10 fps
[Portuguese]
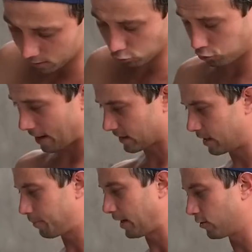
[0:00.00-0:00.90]
temos um
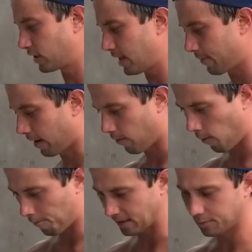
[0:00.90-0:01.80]
churrasquinho para ir hoje também.
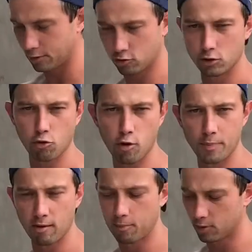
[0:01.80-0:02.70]
Mas depois quando eu
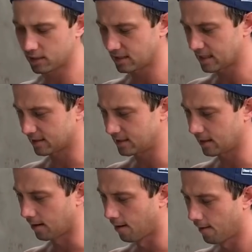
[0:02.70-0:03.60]
comprar uma
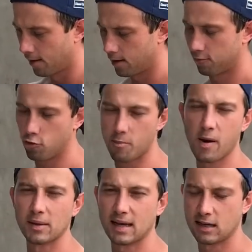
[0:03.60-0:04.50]
potenciazinha, Vou comprar
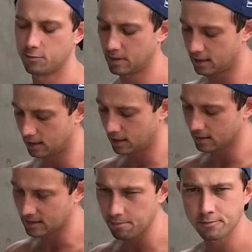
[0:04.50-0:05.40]
uma daquelas
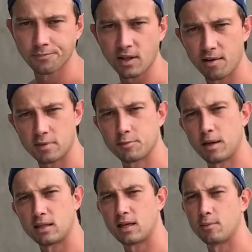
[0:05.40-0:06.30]
pequenininhas, sabe? Tem mais
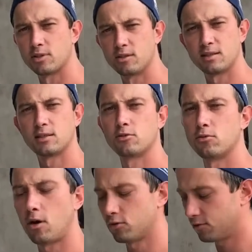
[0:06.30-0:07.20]
perto aqui, senão às vezes o
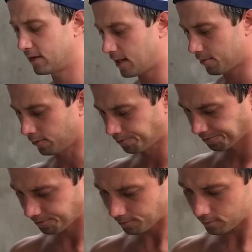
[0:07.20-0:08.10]
áudio não fica bom.
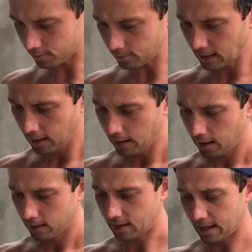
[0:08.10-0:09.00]

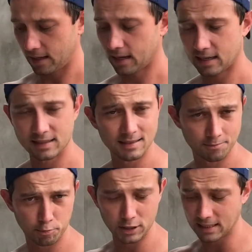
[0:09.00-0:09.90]
Daí aquelas
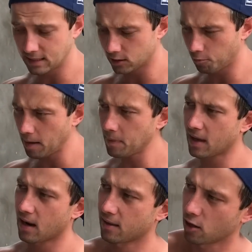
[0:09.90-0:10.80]
potências são bem
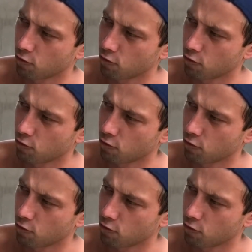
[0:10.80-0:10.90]
pequenas, daí eu